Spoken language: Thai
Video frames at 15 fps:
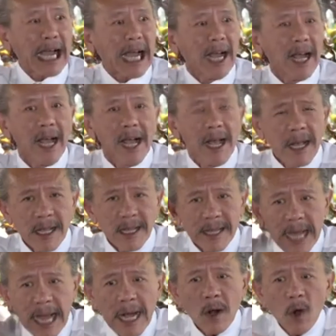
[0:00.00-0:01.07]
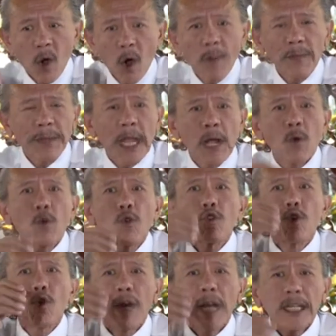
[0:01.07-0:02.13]
ณเคาะประตูเนี่ย แล้วบอกเฮ้ยคุณอ
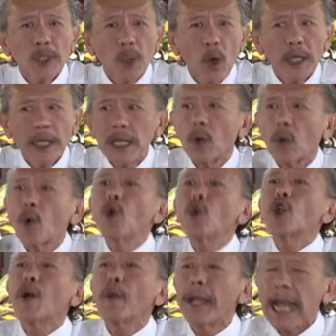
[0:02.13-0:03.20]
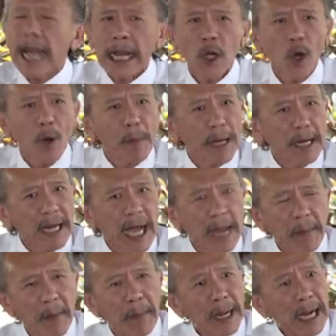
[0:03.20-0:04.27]
ยู่นี่เนี่ย ในนั้นมีผู้ใหญ่ทั้งนั้นนะ
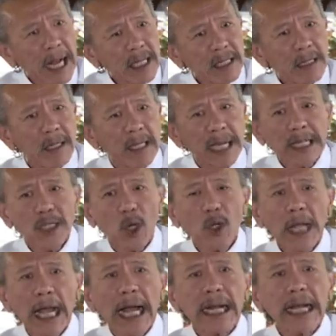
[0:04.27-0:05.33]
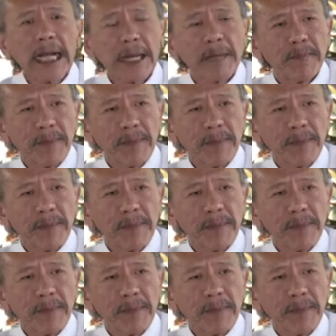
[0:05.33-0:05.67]
อ่ะเดี๋ยวลองฟังดูฮะ